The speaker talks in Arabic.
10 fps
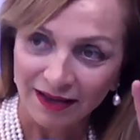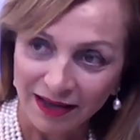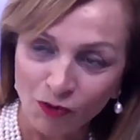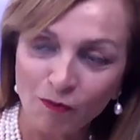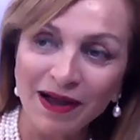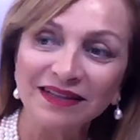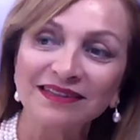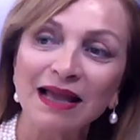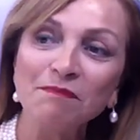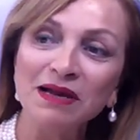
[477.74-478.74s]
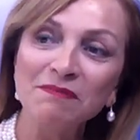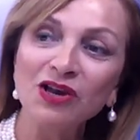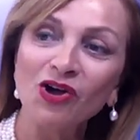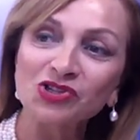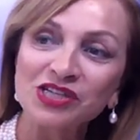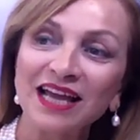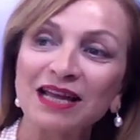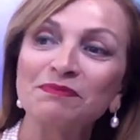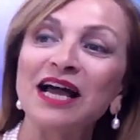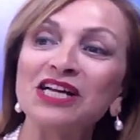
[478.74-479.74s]
ومن بعد تكمل ميلانج
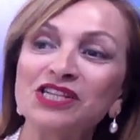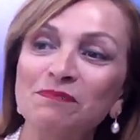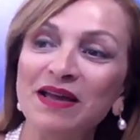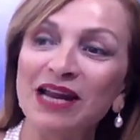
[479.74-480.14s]
لاخر تاع الجبنه